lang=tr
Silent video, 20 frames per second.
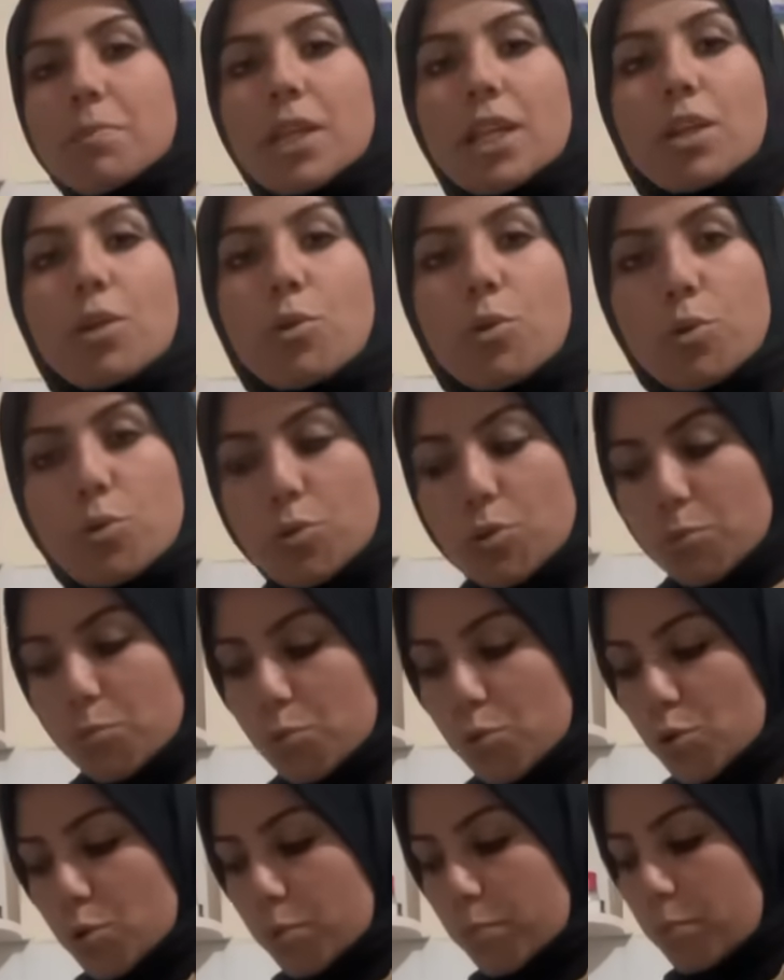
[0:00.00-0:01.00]
ya da
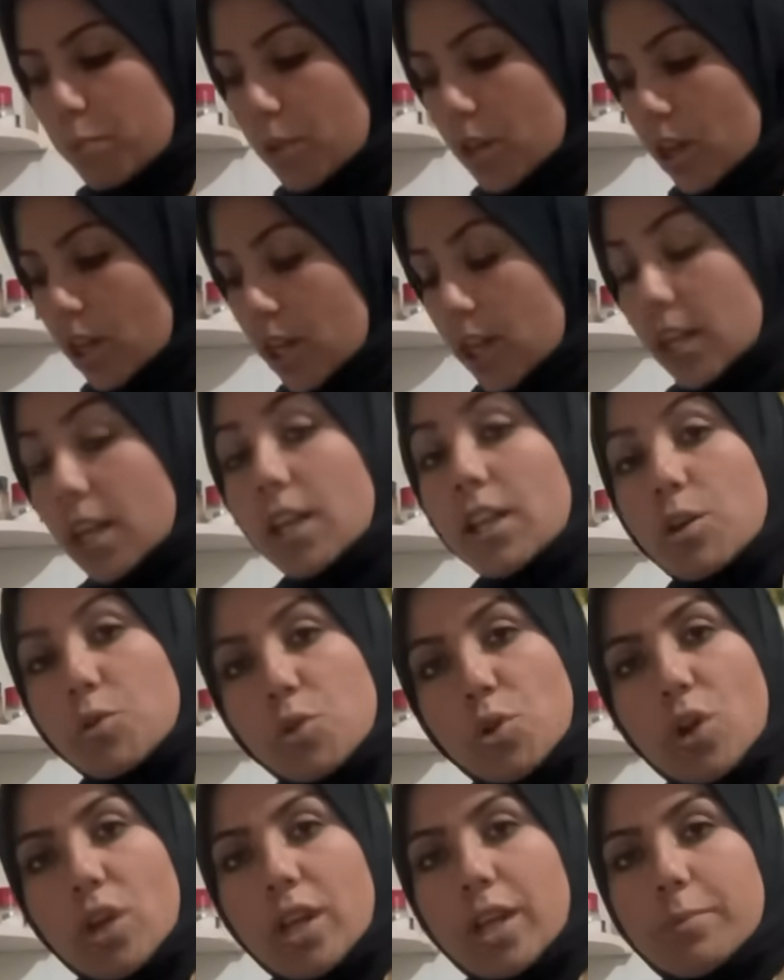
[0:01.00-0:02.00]
kötüymüşüm ya da
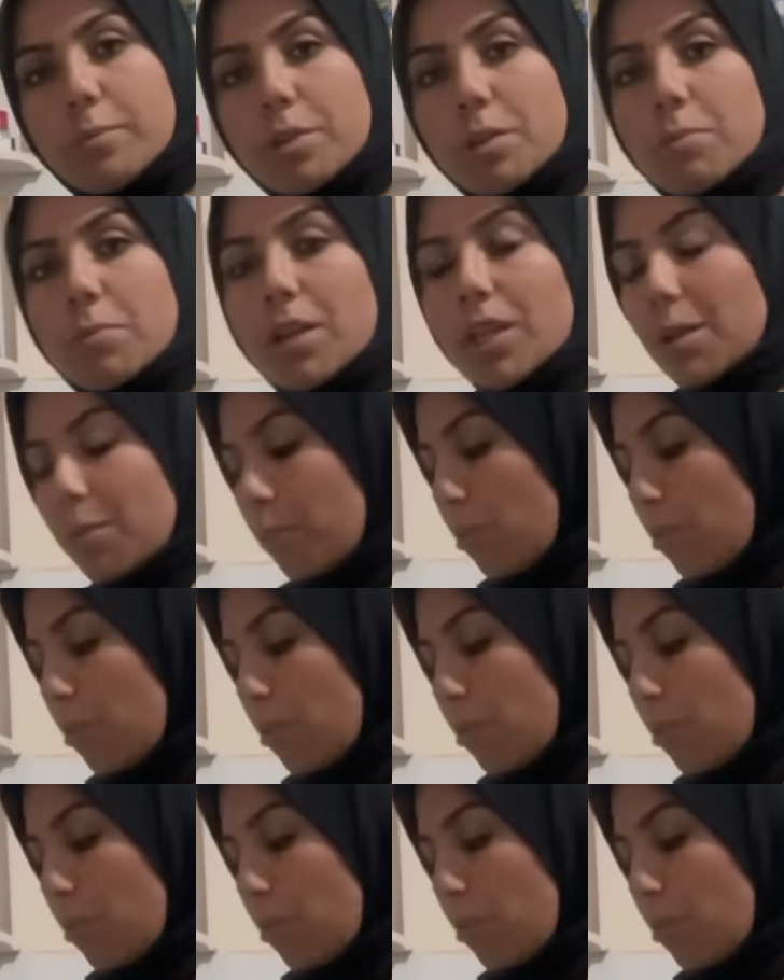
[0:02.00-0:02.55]
şöyleymişim ya da